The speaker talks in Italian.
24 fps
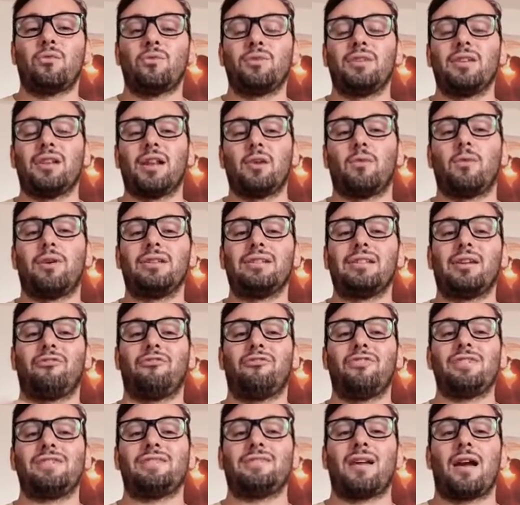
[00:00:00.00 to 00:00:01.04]
quindi le qualità
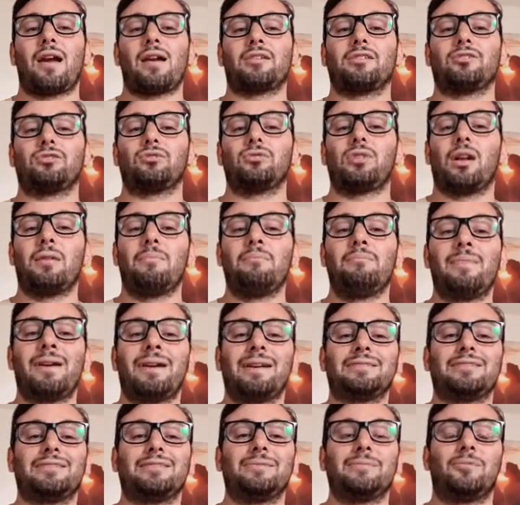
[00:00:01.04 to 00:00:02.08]
fisiche che sono al
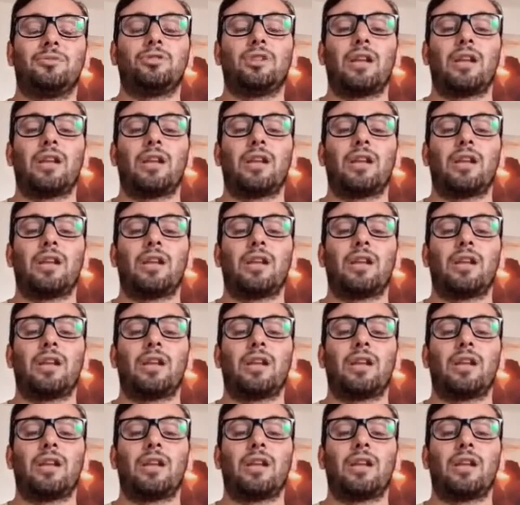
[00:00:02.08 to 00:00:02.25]
massimo